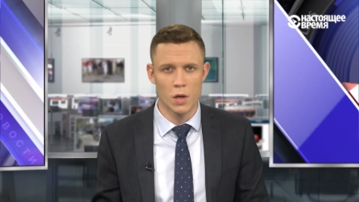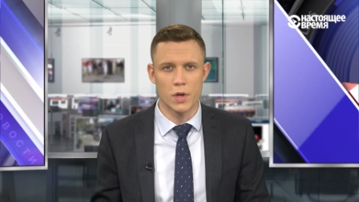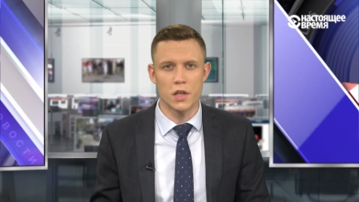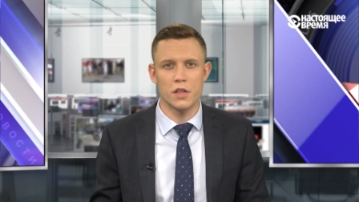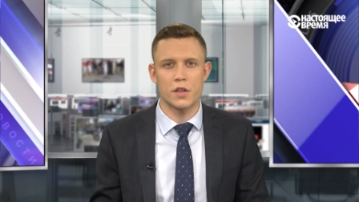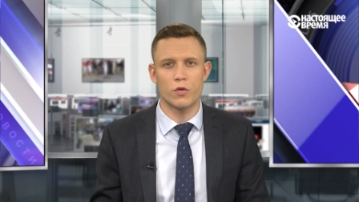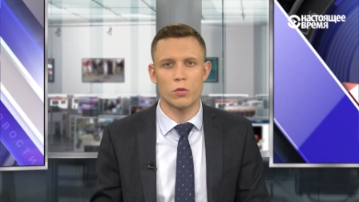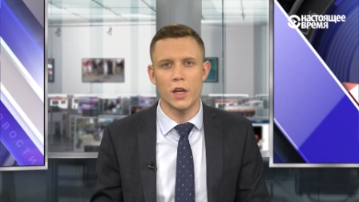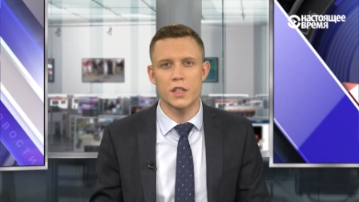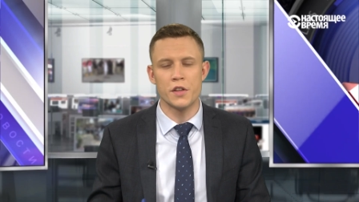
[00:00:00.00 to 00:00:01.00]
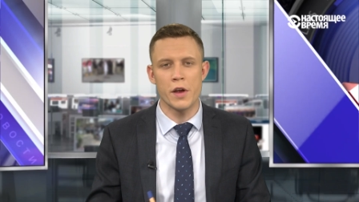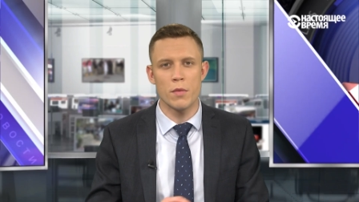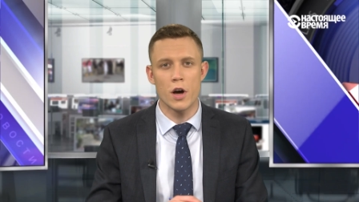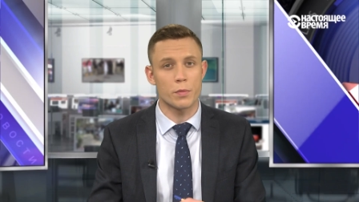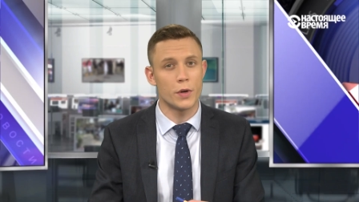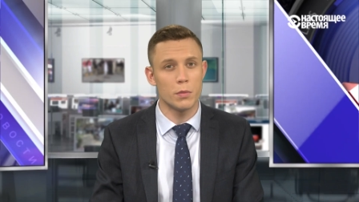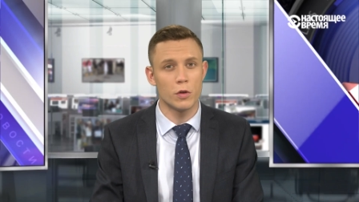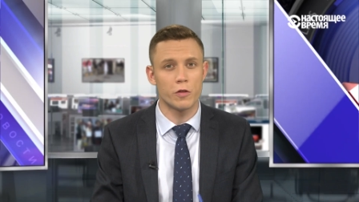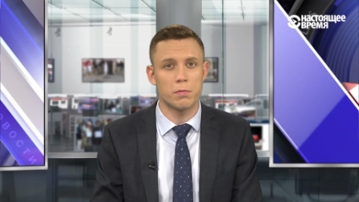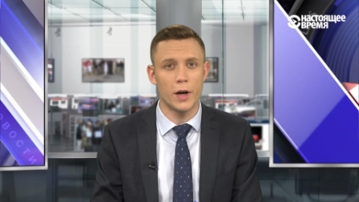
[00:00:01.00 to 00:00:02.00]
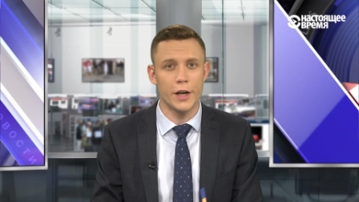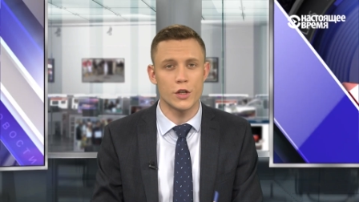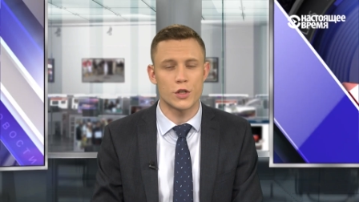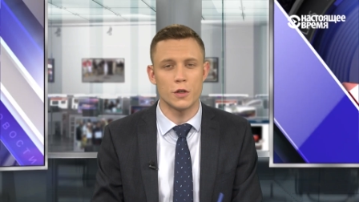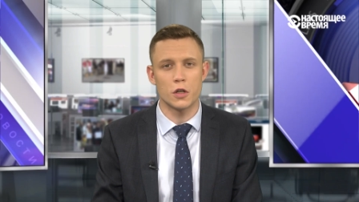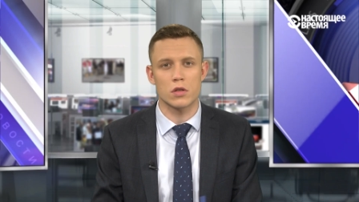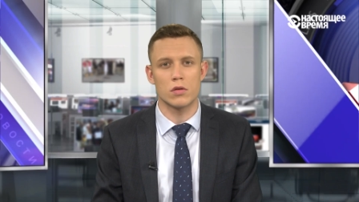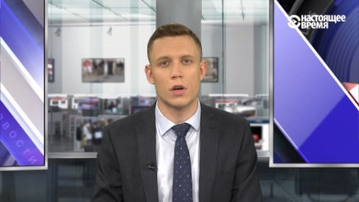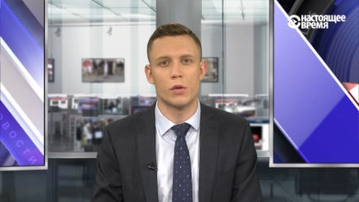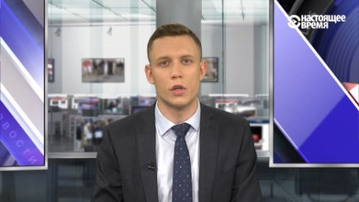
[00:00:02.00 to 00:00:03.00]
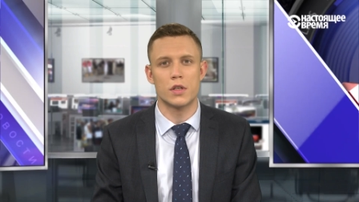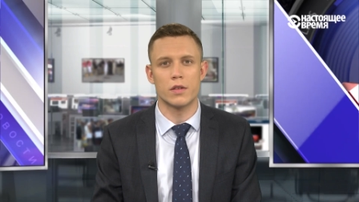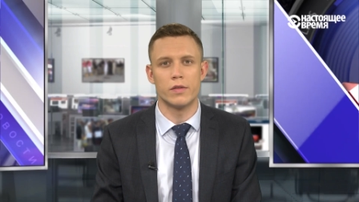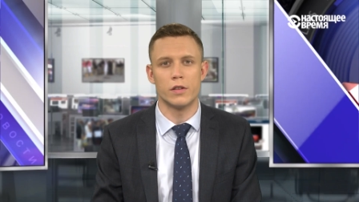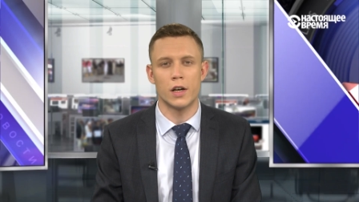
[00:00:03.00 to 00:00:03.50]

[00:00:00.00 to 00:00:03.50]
Бразильский футболист Неймар прибыл в Париж. Сейчас он находится в